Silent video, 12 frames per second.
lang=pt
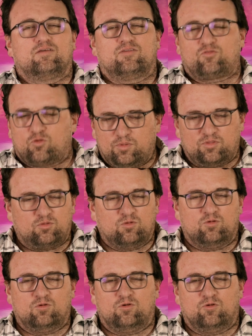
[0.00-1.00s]

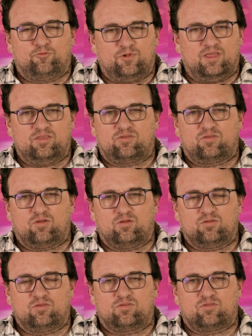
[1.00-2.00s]
Scooby-Doo,
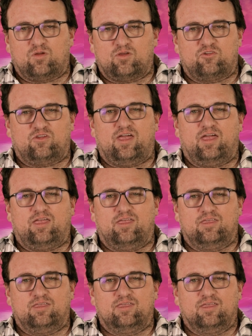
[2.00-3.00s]
Flintstones, Tom e
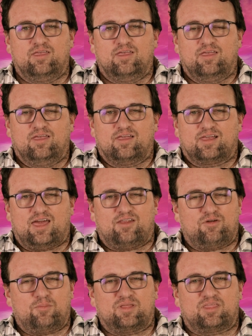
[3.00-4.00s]
Jerry, cara,
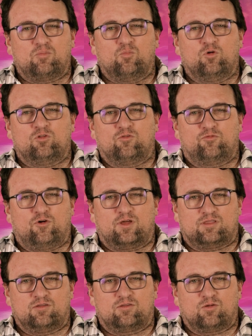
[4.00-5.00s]
vai bater muito
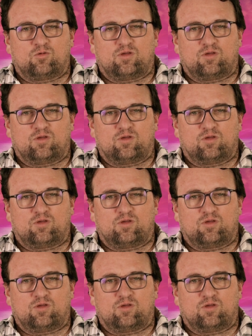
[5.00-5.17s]
forte no teu